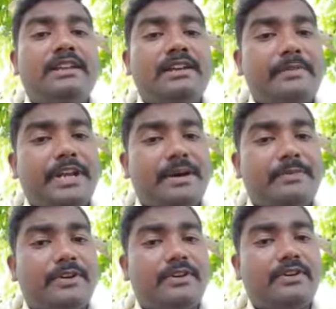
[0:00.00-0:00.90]
அப்போ என்ன
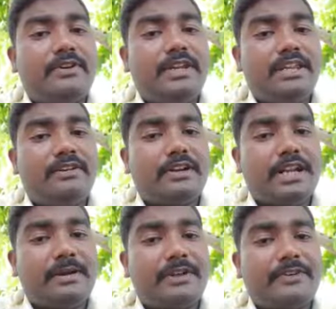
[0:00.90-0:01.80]
பண்ணணும் இதோட
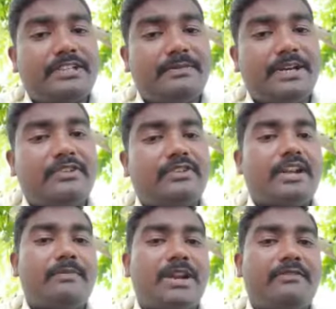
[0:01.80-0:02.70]
நம்பர் ஃபஸ்ட்
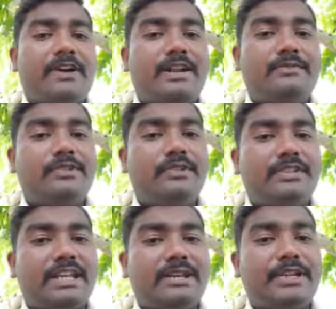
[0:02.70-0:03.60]
மேட்ரிக்ஸோட நம்பர் ஆஃப் காலம்ஸும்
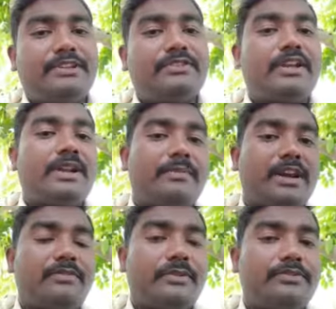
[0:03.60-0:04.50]
செகண்ட் மேட்ரிக்ஸோட நம்பர்
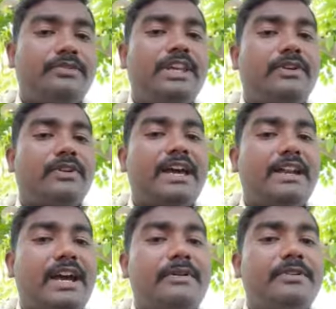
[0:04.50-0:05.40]
ஆஃப் ரோஸும் ஈக்குவலாக
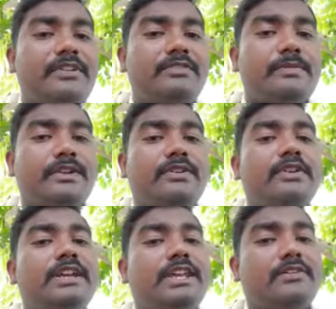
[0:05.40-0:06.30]
இருக்கா அப்படின்னு வெரிஃபை பண்ணணும்
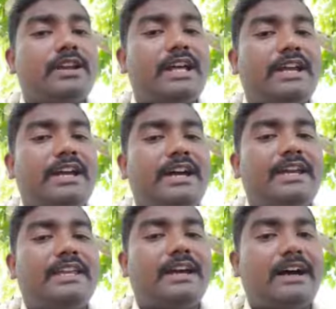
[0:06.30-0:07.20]
ஈக்குவலாக இருக்காயா
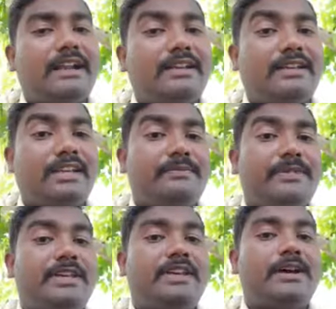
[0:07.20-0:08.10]
இங்கே ஆர் இருக்குது இங்கே
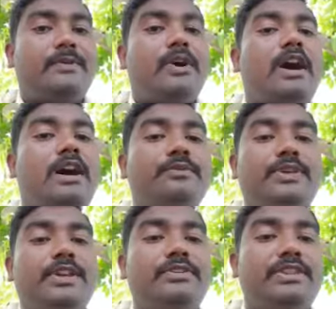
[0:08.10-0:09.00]
பி இருக்குது அப்போது ஆறும்
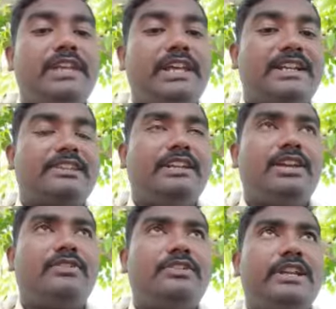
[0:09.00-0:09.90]
பியும் வந்து எந்த இடத்துல
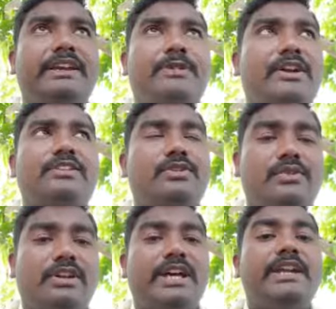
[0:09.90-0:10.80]
ஈக்குவல் சொல்லி ப்ராப்ளத்தில்
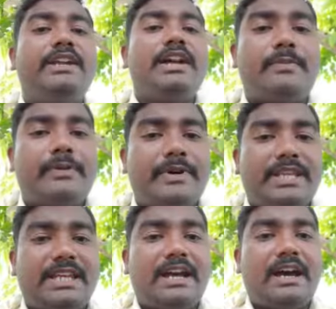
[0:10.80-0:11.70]
கொடுக்கல அப்போ
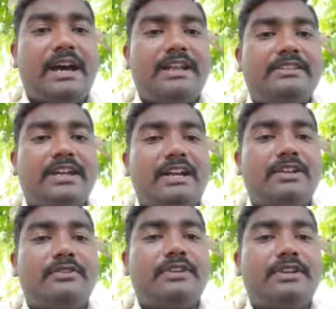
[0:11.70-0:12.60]
பார்த்தீங்கன்னா ஆர் இஸ் நாட்
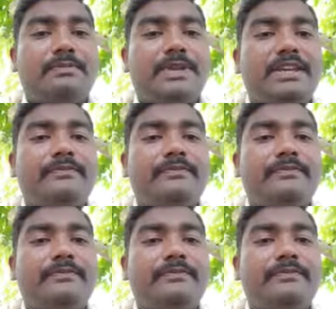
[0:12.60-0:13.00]
ஈக்குவல் டு பி